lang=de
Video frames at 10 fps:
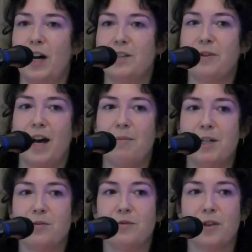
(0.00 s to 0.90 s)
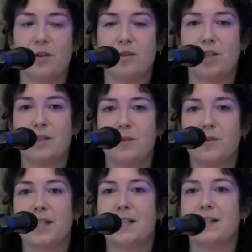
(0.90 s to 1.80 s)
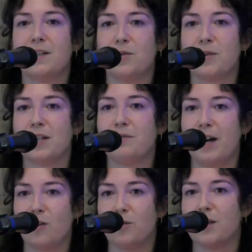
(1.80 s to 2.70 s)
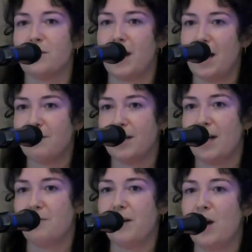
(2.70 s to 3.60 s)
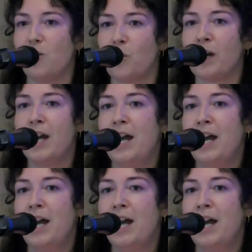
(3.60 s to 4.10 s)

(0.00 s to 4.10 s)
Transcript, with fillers: die Verarbeitung von ostdeutschen Sozialisationserfahrungen oder so Nachwendeerfahrungen